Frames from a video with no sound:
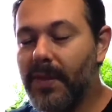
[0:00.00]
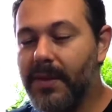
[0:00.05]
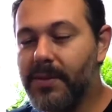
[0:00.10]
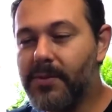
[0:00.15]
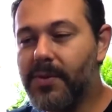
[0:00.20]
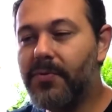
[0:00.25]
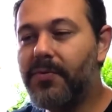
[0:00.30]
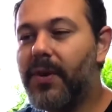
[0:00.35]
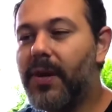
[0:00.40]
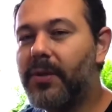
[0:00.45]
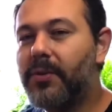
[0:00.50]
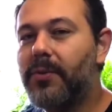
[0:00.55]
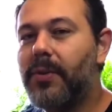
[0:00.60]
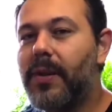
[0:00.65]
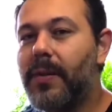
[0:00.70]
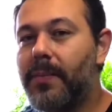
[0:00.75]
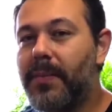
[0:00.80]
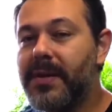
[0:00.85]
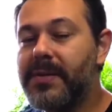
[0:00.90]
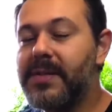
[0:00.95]
Isso é fato,
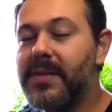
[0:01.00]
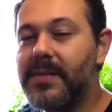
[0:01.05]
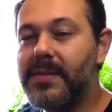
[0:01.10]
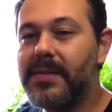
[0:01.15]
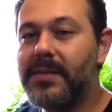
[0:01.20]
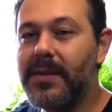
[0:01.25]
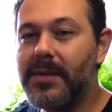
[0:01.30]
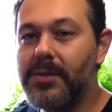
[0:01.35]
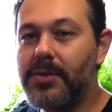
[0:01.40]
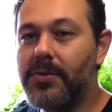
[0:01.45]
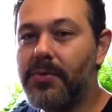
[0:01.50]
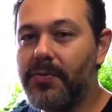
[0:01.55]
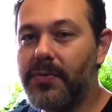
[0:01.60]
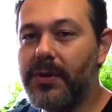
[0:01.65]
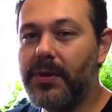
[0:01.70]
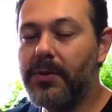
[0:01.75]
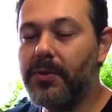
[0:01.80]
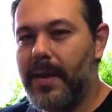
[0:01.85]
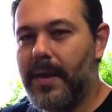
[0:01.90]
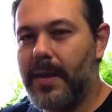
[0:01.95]
ele é mais resistente que o
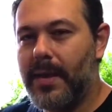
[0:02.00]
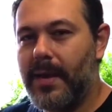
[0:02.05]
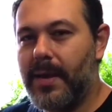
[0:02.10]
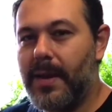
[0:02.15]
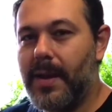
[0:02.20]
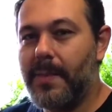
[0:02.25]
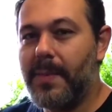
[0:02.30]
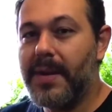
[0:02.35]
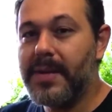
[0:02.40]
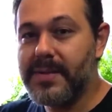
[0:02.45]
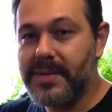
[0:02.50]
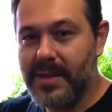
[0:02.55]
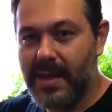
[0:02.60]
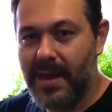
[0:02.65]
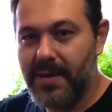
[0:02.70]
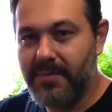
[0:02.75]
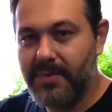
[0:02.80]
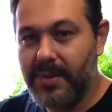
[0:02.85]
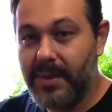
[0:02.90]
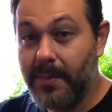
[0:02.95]
vidro. É, ele é mais
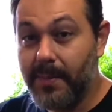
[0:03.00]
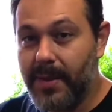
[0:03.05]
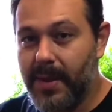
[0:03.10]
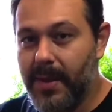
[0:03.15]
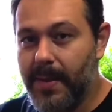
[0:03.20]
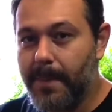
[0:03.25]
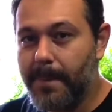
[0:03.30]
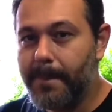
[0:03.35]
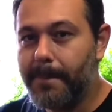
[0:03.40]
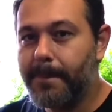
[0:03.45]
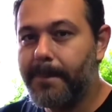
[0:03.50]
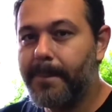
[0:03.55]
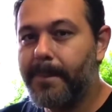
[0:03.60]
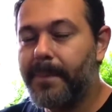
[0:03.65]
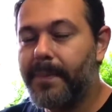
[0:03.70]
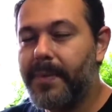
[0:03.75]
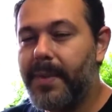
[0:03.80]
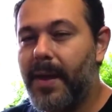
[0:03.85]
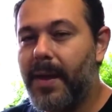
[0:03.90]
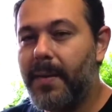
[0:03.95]
leve também,
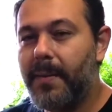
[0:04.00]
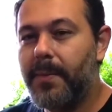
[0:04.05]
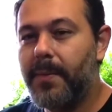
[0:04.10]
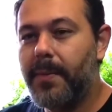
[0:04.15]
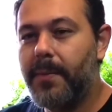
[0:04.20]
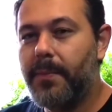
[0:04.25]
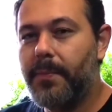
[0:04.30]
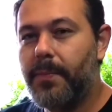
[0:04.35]
tá?